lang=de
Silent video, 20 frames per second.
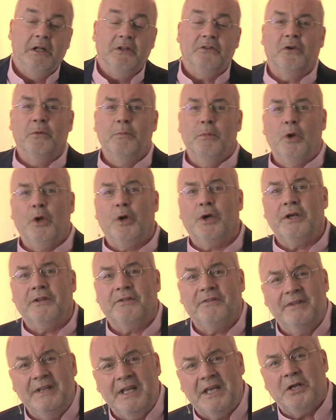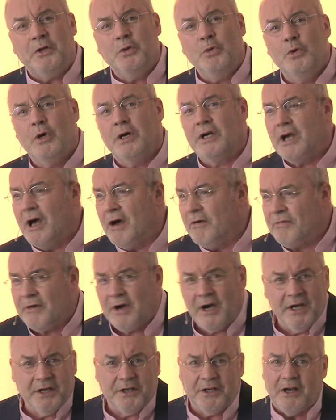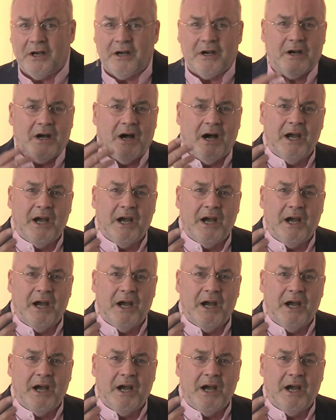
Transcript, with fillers: Zum Glück ist nicht nur Karfreitag